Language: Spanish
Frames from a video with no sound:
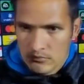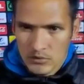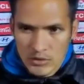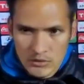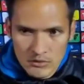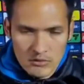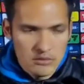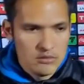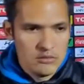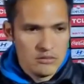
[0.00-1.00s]
el Bueno,
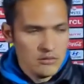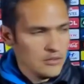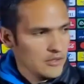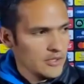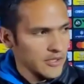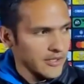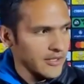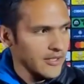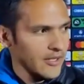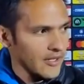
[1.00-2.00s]
la verdad
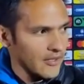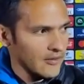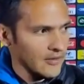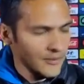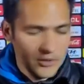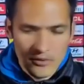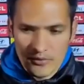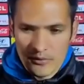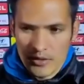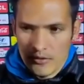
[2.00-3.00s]
que ya estamos
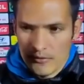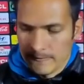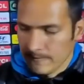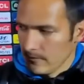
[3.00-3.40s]
acostumbrados.